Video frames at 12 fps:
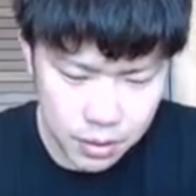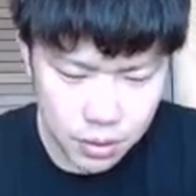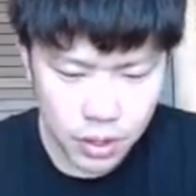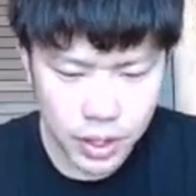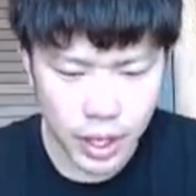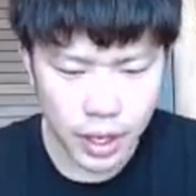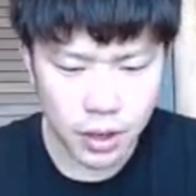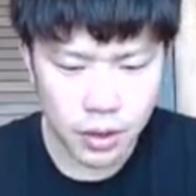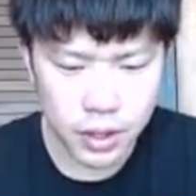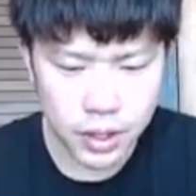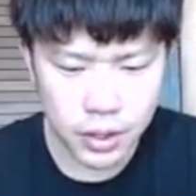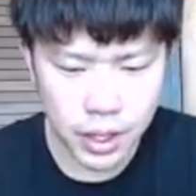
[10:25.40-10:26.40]
OK、
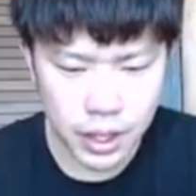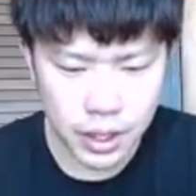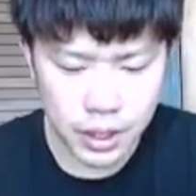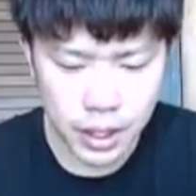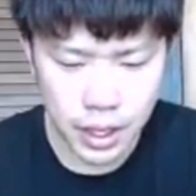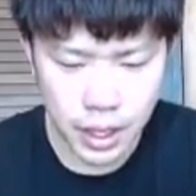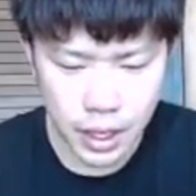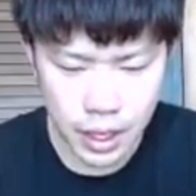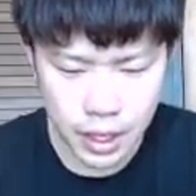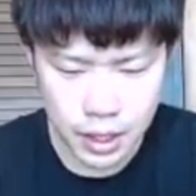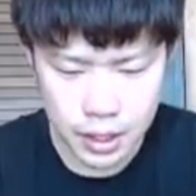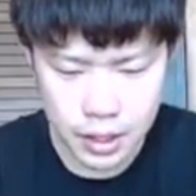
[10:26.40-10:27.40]
これで受けてっ
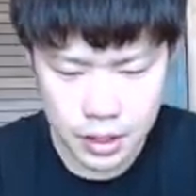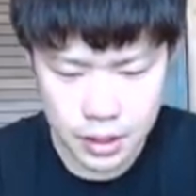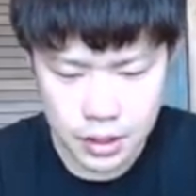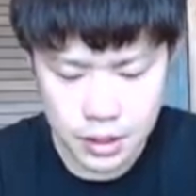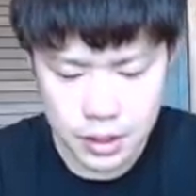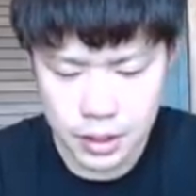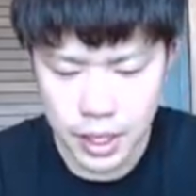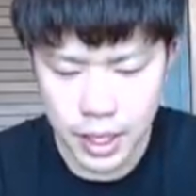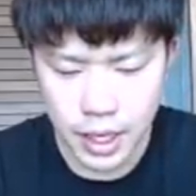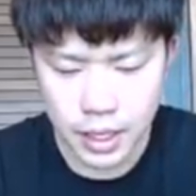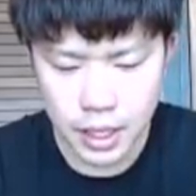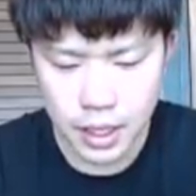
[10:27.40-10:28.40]
て、いや、い
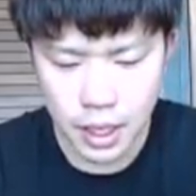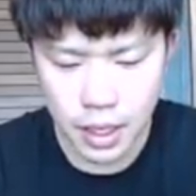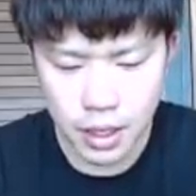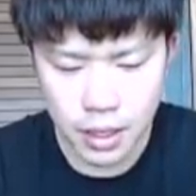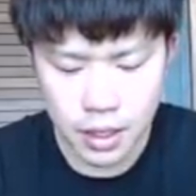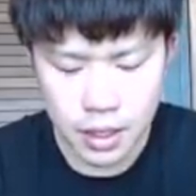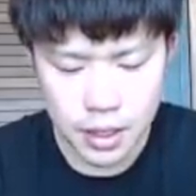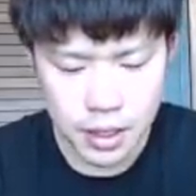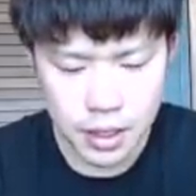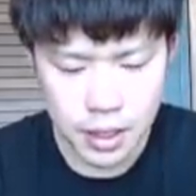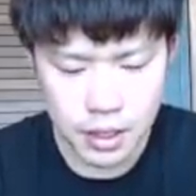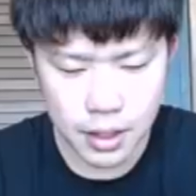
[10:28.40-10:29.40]
らなんな、
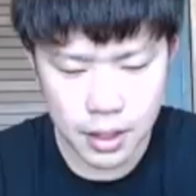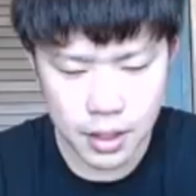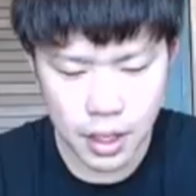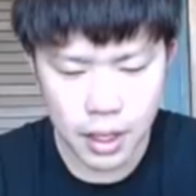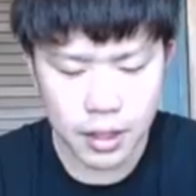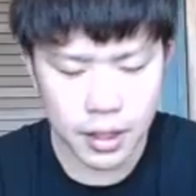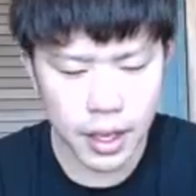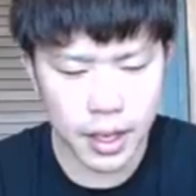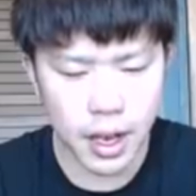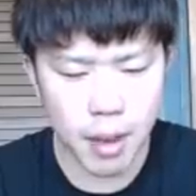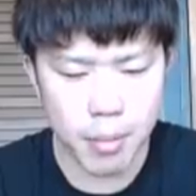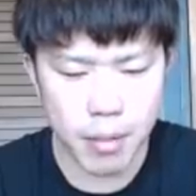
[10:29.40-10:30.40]
いらなんな。で
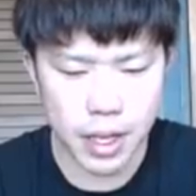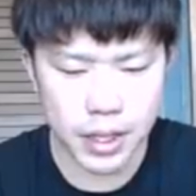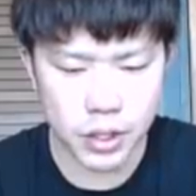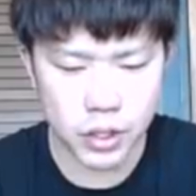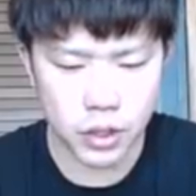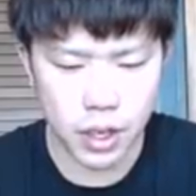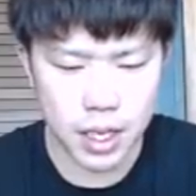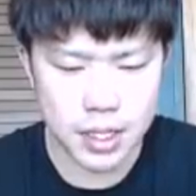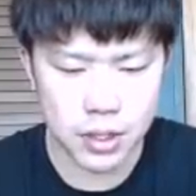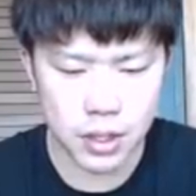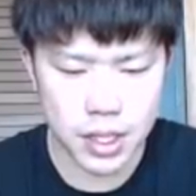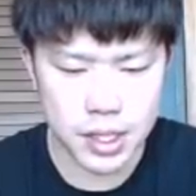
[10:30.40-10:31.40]
ランバーってことは
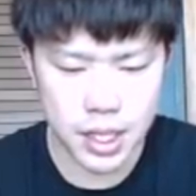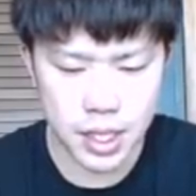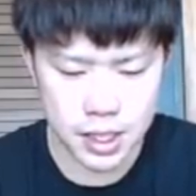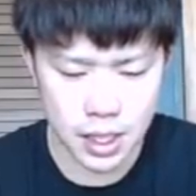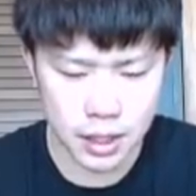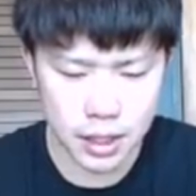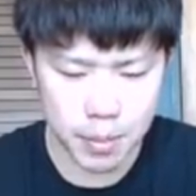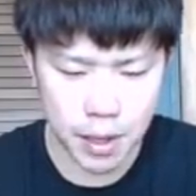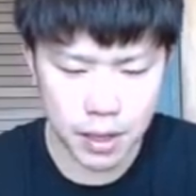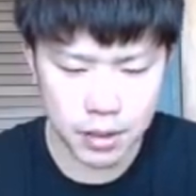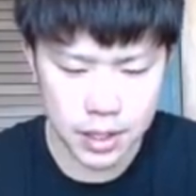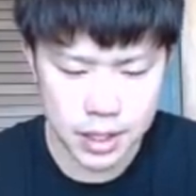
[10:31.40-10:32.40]
これはスキルじゃなくて
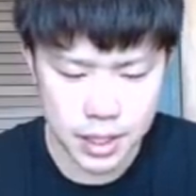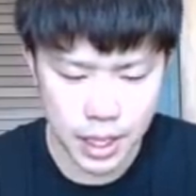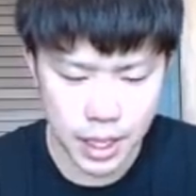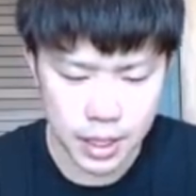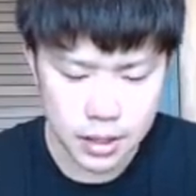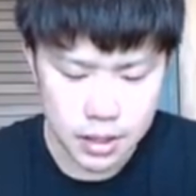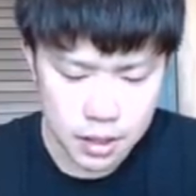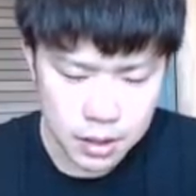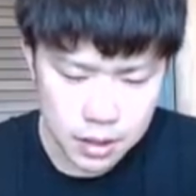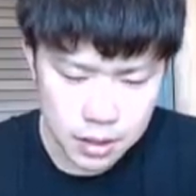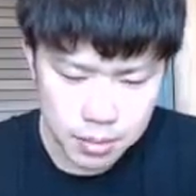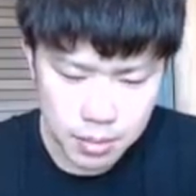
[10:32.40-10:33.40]
バルーンですね、
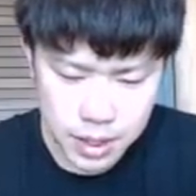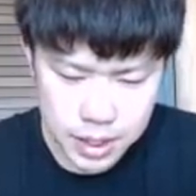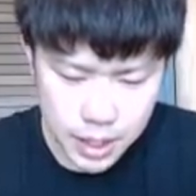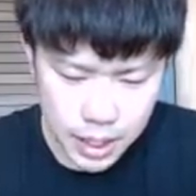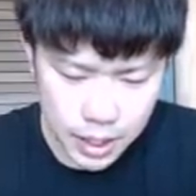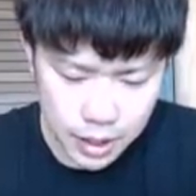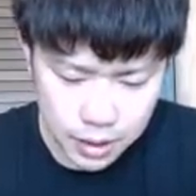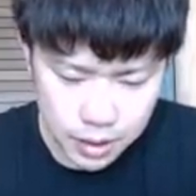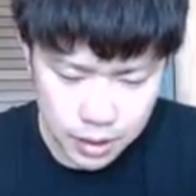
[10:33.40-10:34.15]
間違いなく。